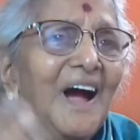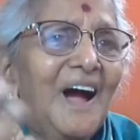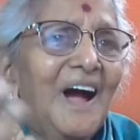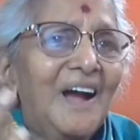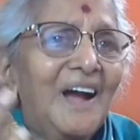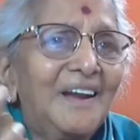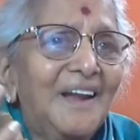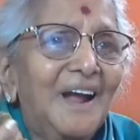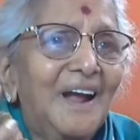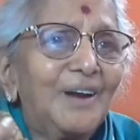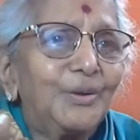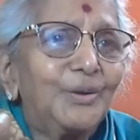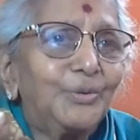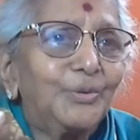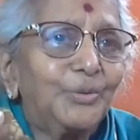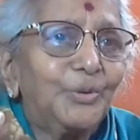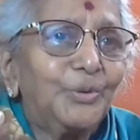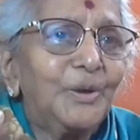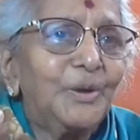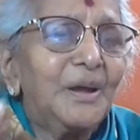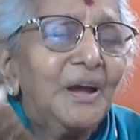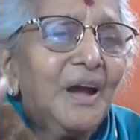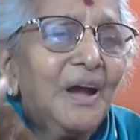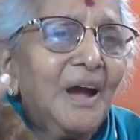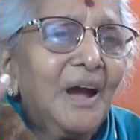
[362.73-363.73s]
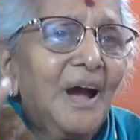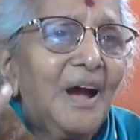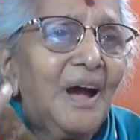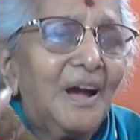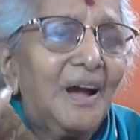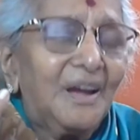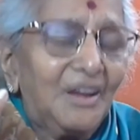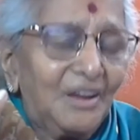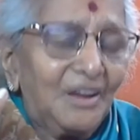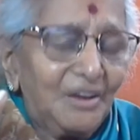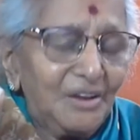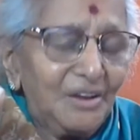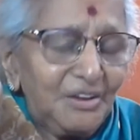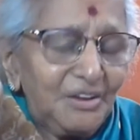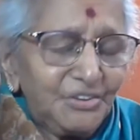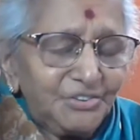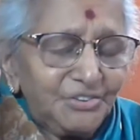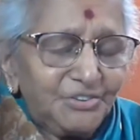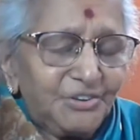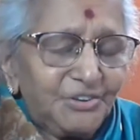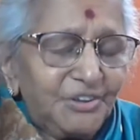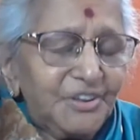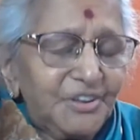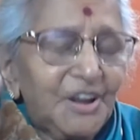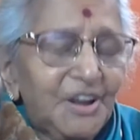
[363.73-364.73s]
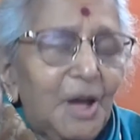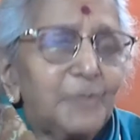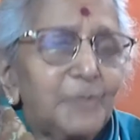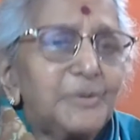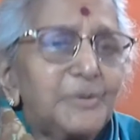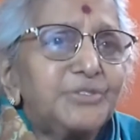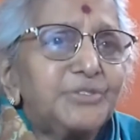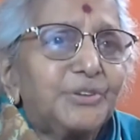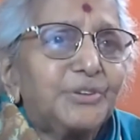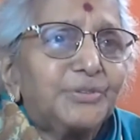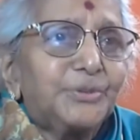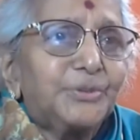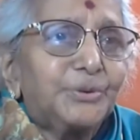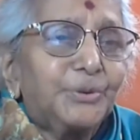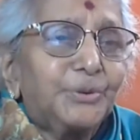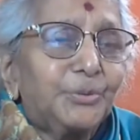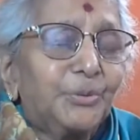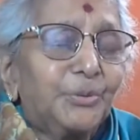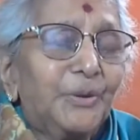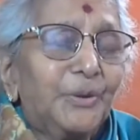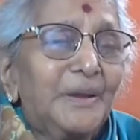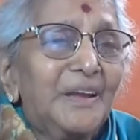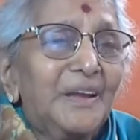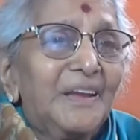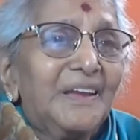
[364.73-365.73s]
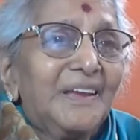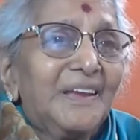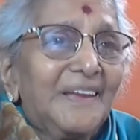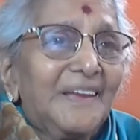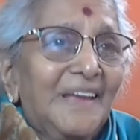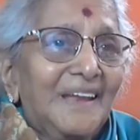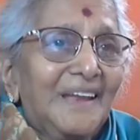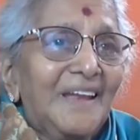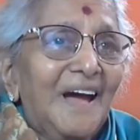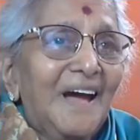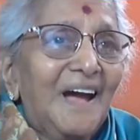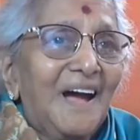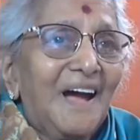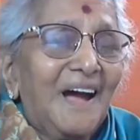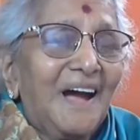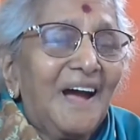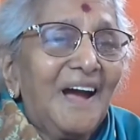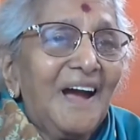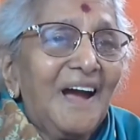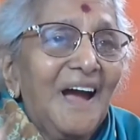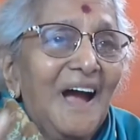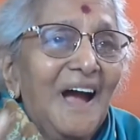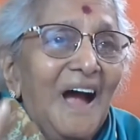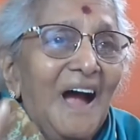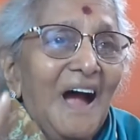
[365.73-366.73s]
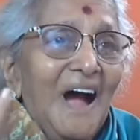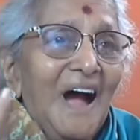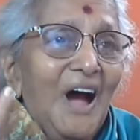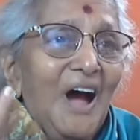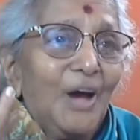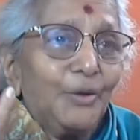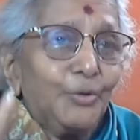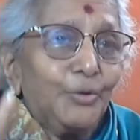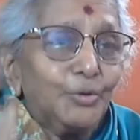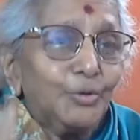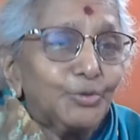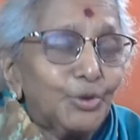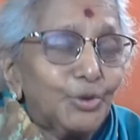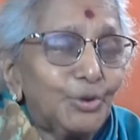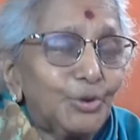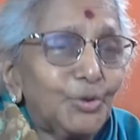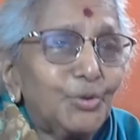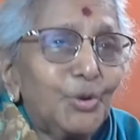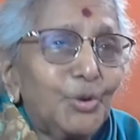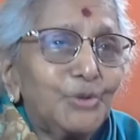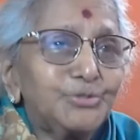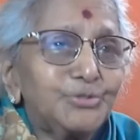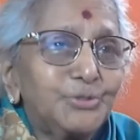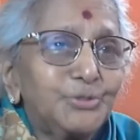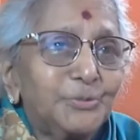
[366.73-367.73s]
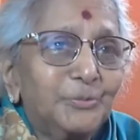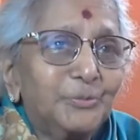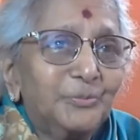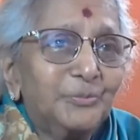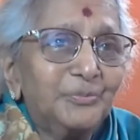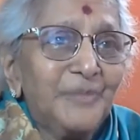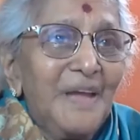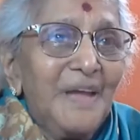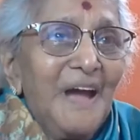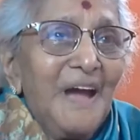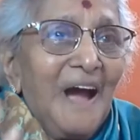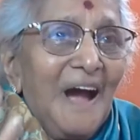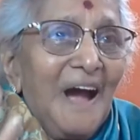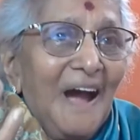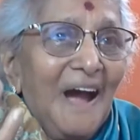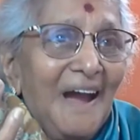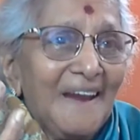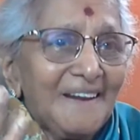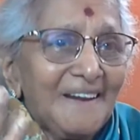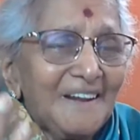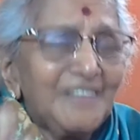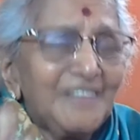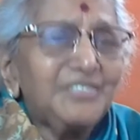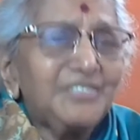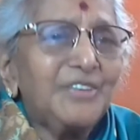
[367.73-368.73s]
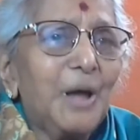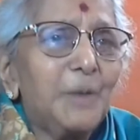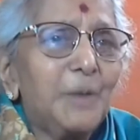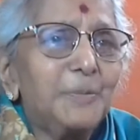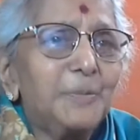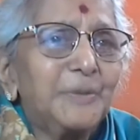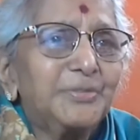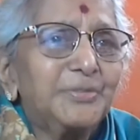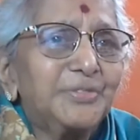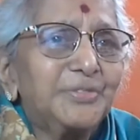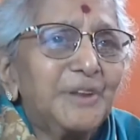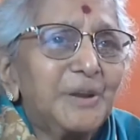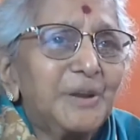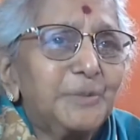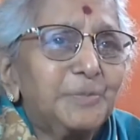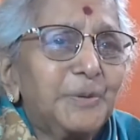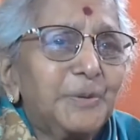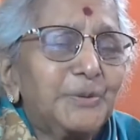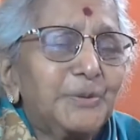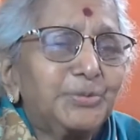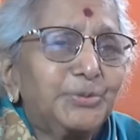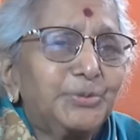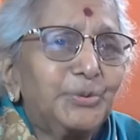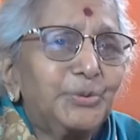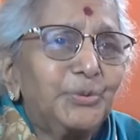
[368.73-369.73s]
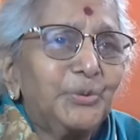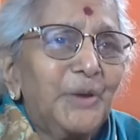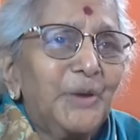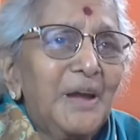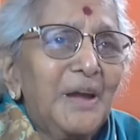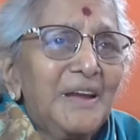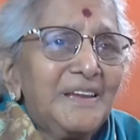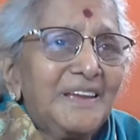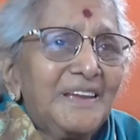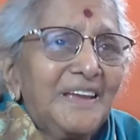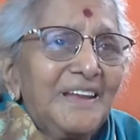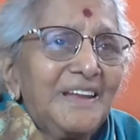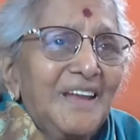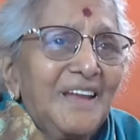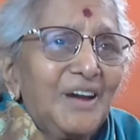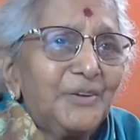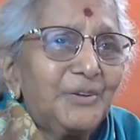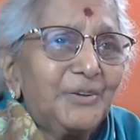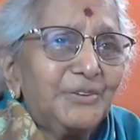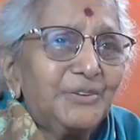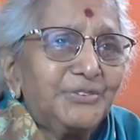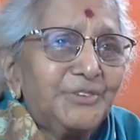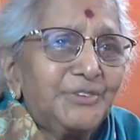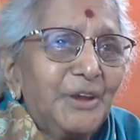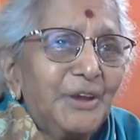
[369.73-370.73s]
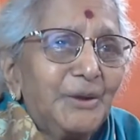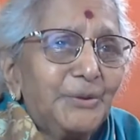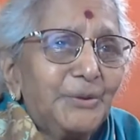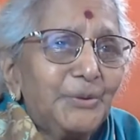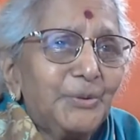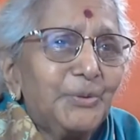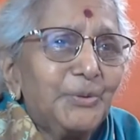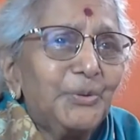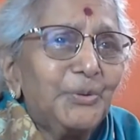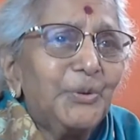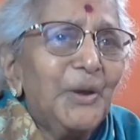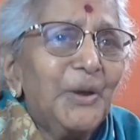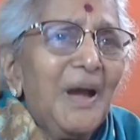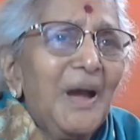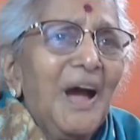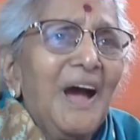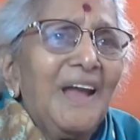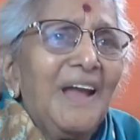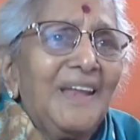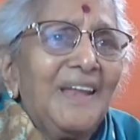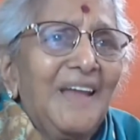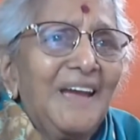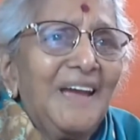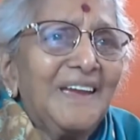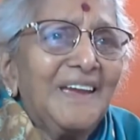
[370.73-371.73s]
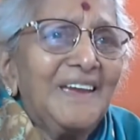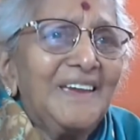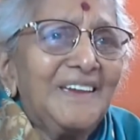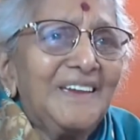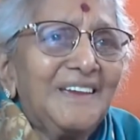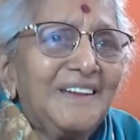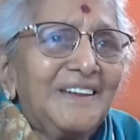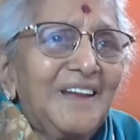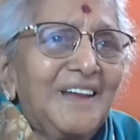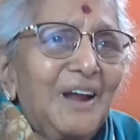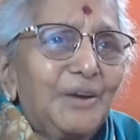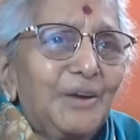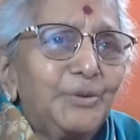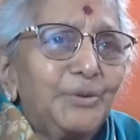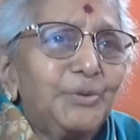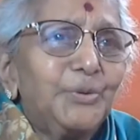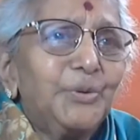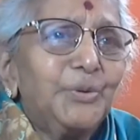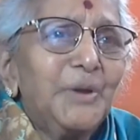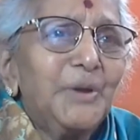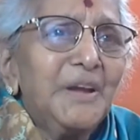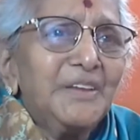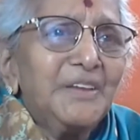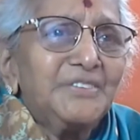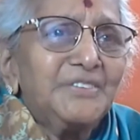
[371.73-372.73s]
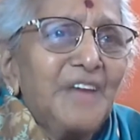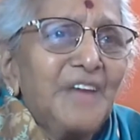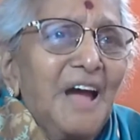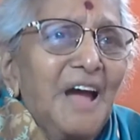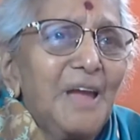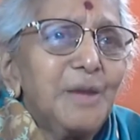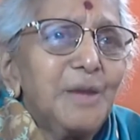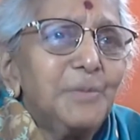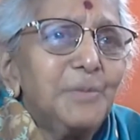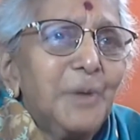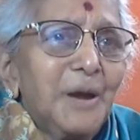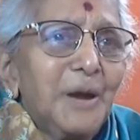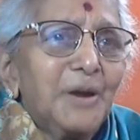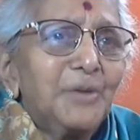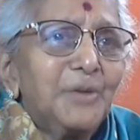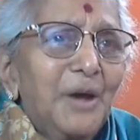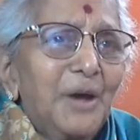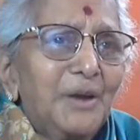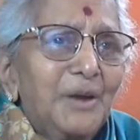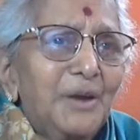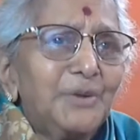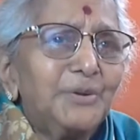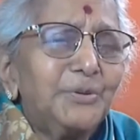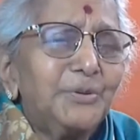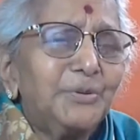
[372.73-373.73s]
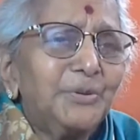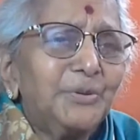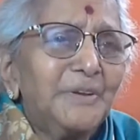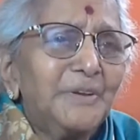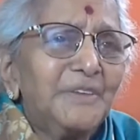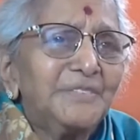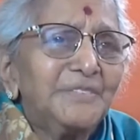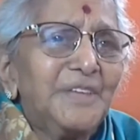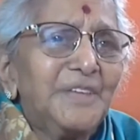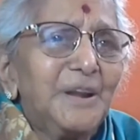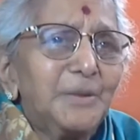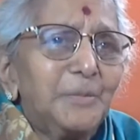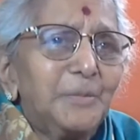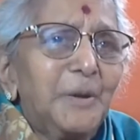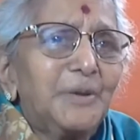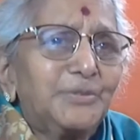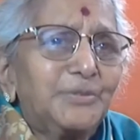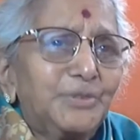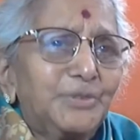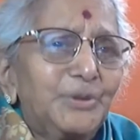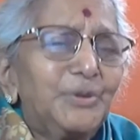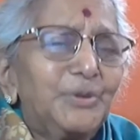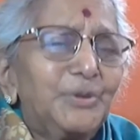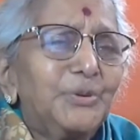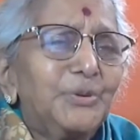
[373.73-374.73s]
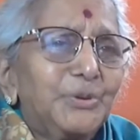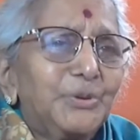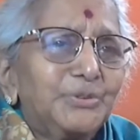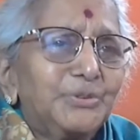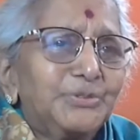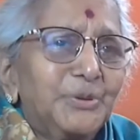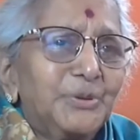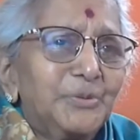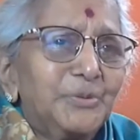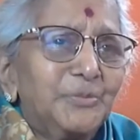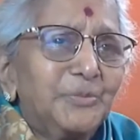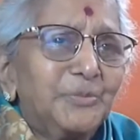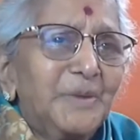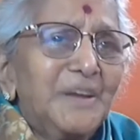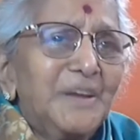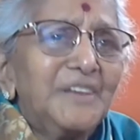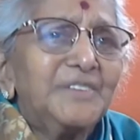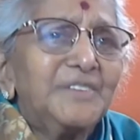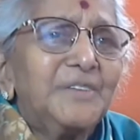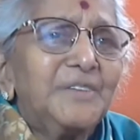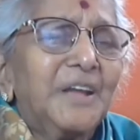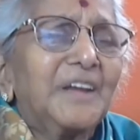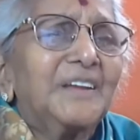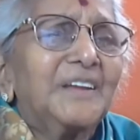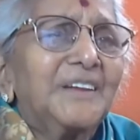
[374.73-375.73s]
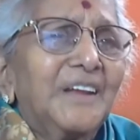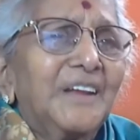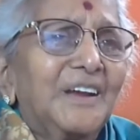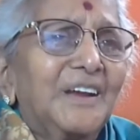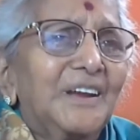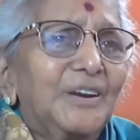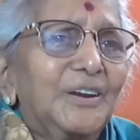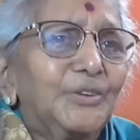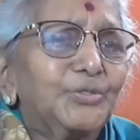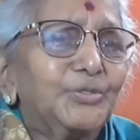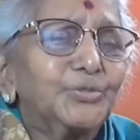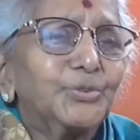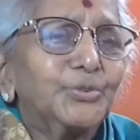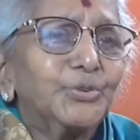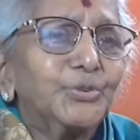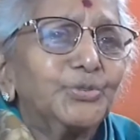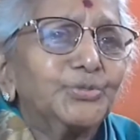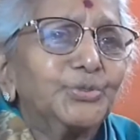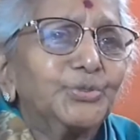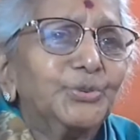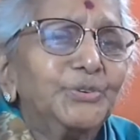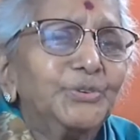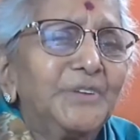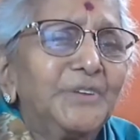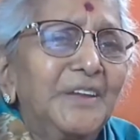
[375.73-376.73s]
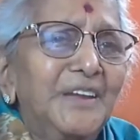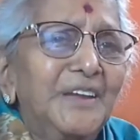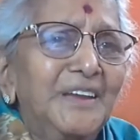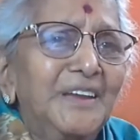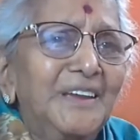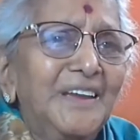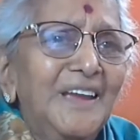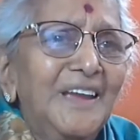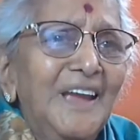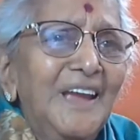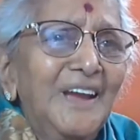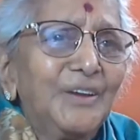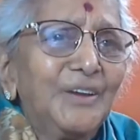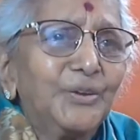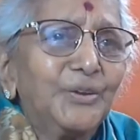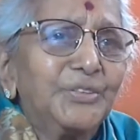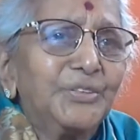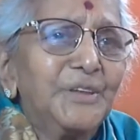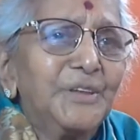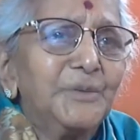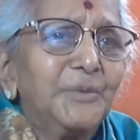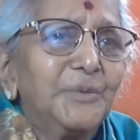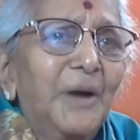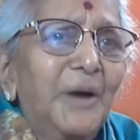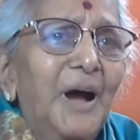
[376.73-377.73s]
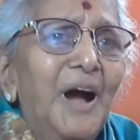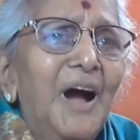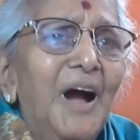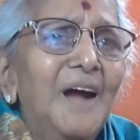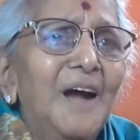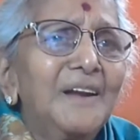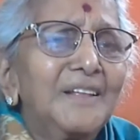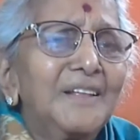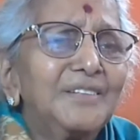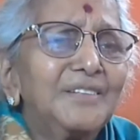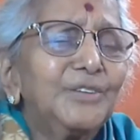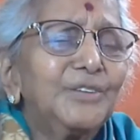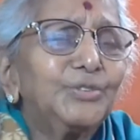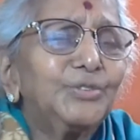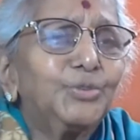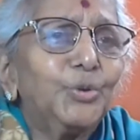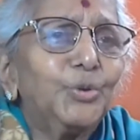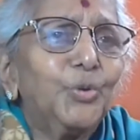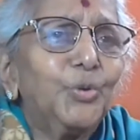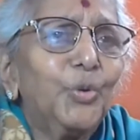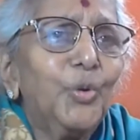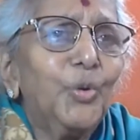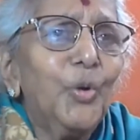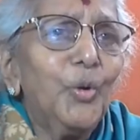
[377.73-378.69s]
ఆనాడు ఆ శ్రీరామచంద్రుడు ఎలా ఆ ఋషుల కోసం ఆయన తాపత్రయపడుతూ ఎలా వచ్చాడో అలాగే ఈనాడు సాయి భగవానుడు తన భక్తుల కోసం చకనక నడుచుకొస్తుంటే హృదయం ఆనందంతో